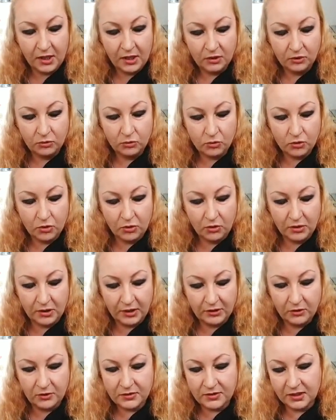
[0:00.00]
Dużo
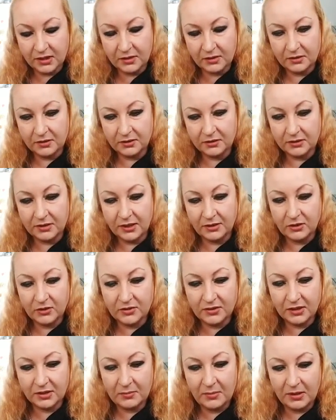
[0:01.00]
radostek,
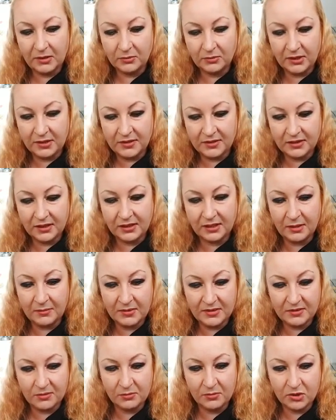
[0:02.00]
radostek mają na Instagramie,
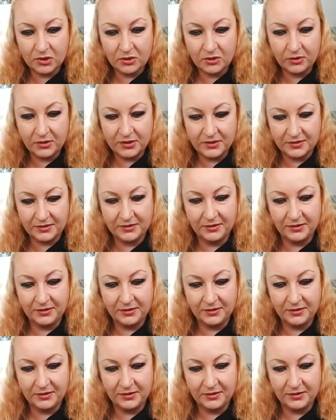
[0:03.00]
są myślorysy,